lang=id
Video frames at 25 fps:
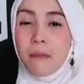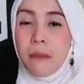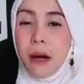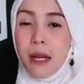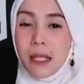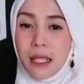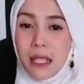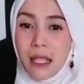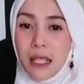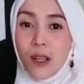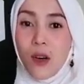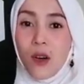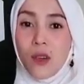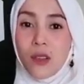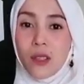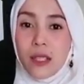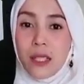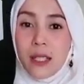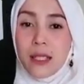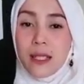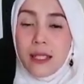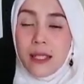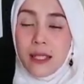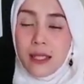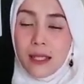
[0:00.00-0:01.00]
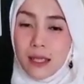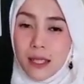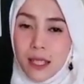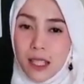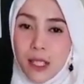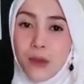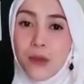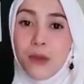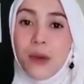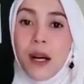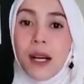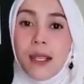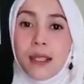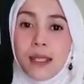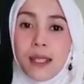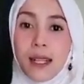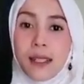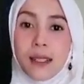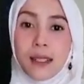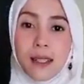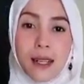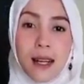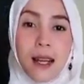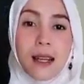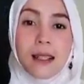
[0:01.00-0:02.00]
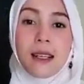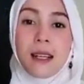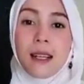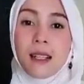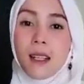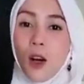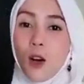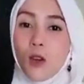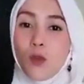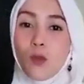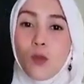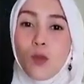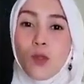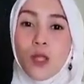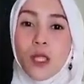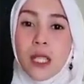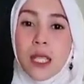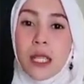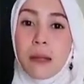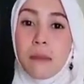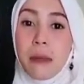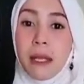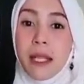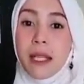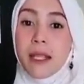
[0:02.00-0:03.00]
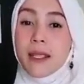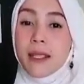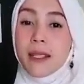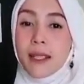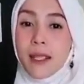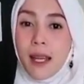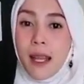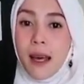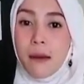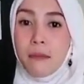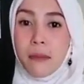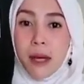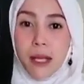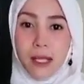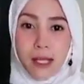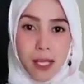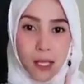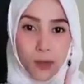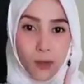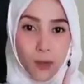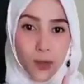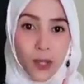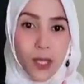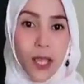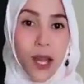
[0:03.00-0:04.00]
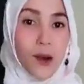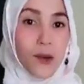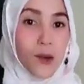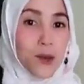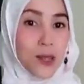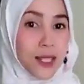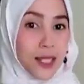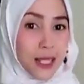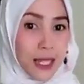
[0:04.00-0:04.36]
bagi kondisi jiwa dan raga kaum muslimin selama satu tahun